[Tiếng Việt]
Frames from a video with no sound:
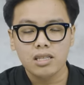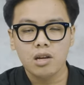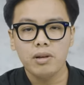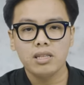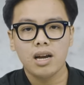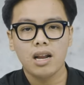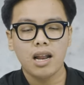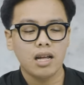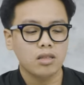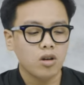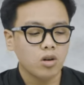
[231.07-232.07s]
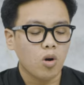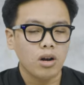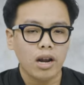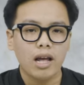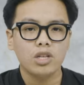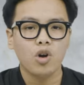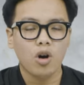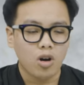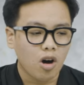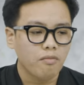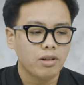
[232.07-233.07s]
Theo mình thấy là tương đối là nhỏ
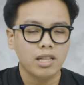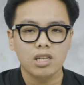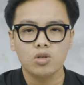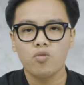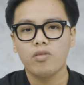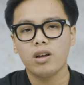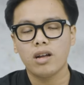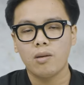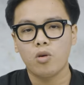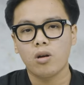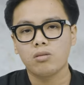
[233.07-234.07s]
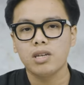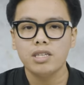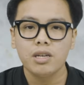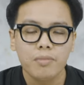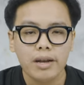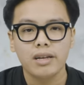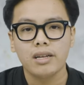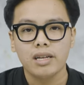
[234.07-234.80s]
gọn và tiện dụng với cả một học sinh như mình.